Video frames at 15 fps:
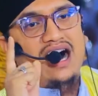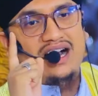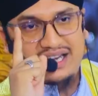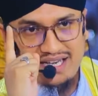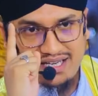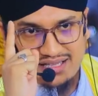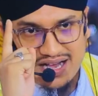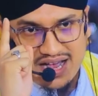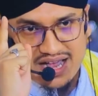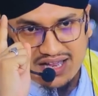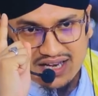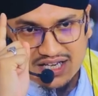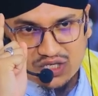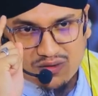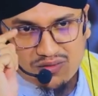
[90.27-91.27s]
আকিদা
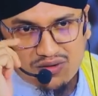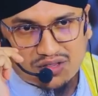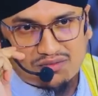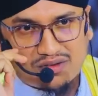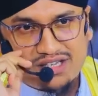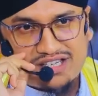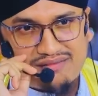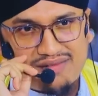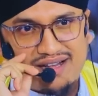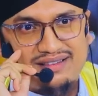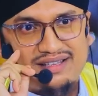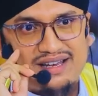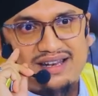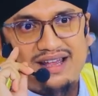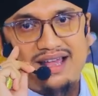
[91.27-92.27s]
এহলে সুন্নত ওয়াল
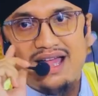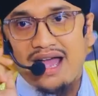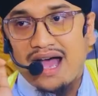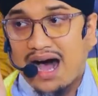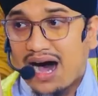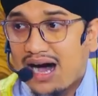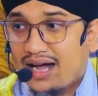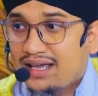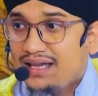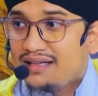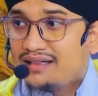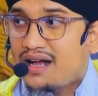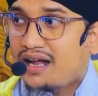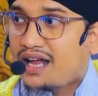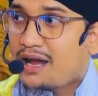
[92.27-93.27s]
জামাতের
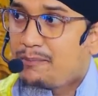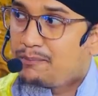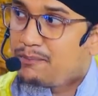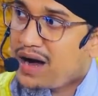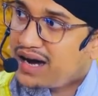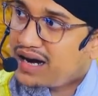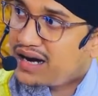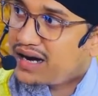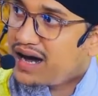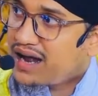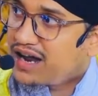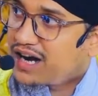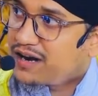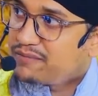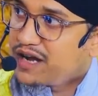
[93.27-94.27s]
আকিদাকে পাক্কা
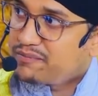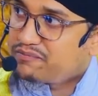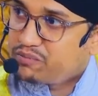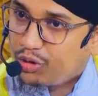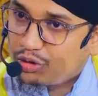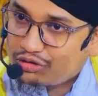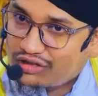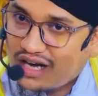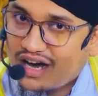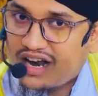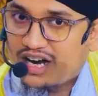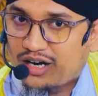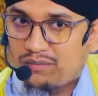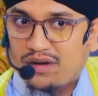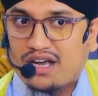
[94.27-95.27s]
রাখবে পোক্তা
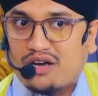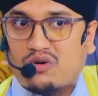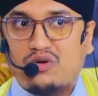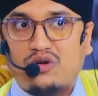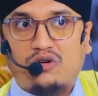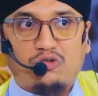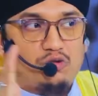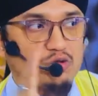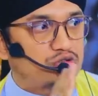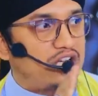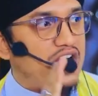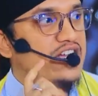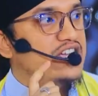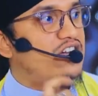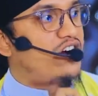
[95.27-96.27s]
রাখবে কোনো
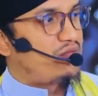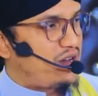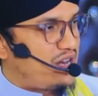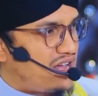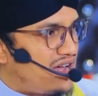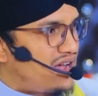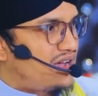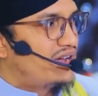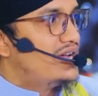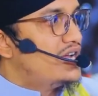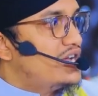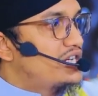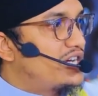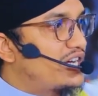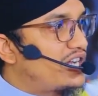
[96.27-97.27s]
কোতাহি হবে না
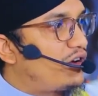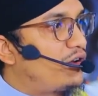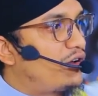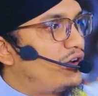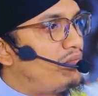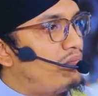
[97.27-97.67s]
সেটা হলো